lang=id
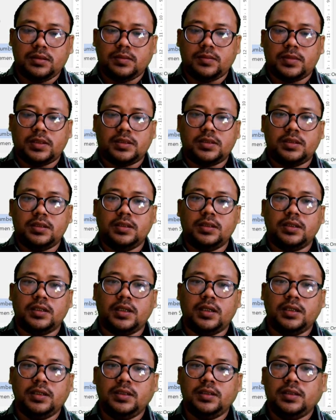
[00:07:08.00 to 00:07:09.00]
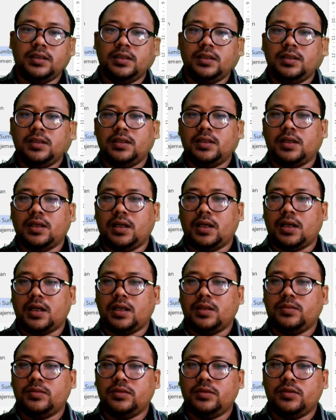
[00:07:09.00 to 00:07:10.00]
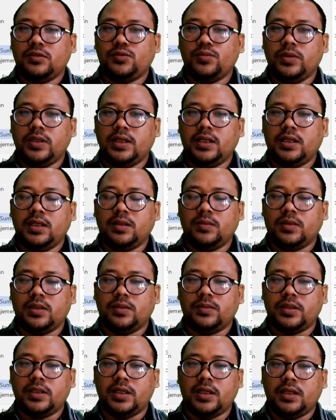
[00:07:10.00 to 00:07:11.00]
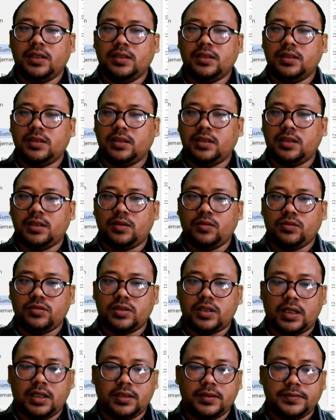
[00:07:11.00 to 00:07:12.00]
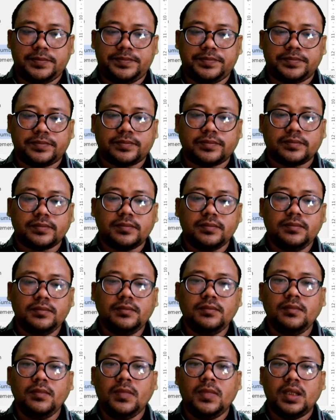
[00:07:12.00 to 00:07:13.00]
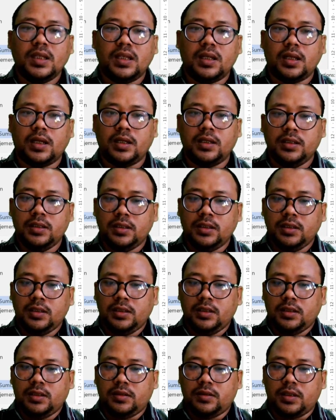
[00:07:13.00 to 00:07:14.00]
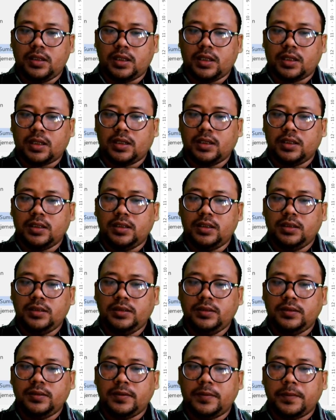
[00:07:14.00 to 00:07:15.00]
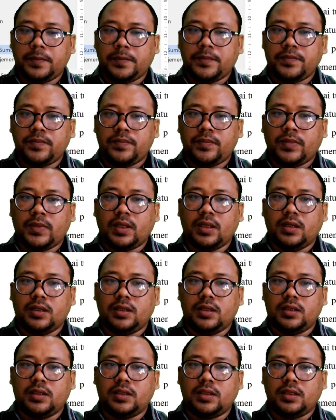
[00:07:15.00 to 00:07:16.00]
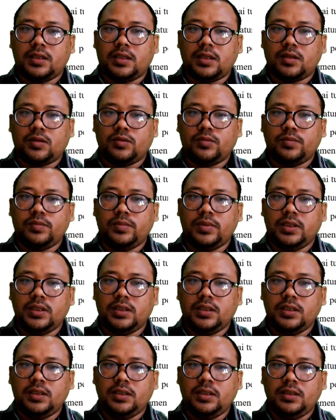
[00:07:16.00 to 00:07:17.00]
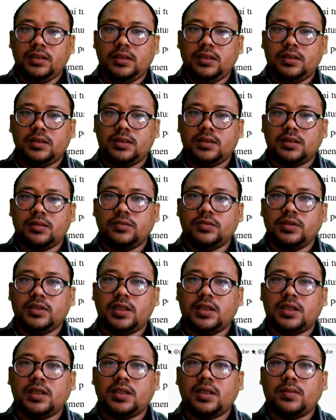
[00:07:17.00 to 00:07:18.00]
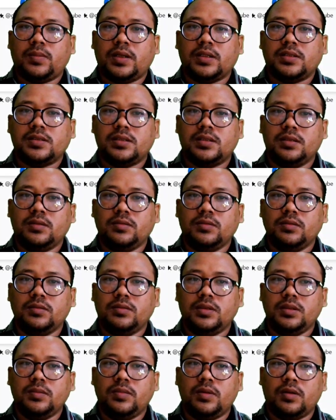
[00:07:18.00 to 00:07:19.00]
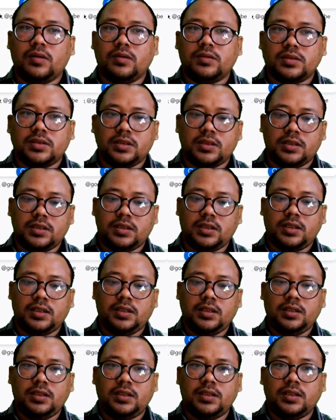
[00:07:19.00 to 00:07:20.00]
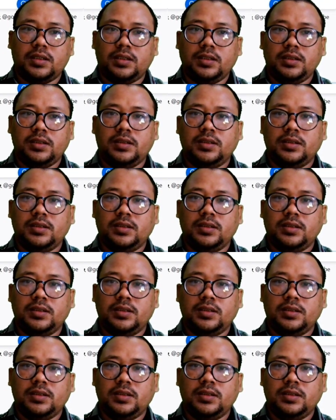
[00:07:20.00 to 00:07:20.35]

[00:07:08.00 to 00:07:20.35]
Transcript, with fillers: Paste ya. Nah, akan putus begini teman-teman ya, eh, rusak. Nah, oleh karenanya eh, kita copy, kemudian kita paste dulu di browser, ya.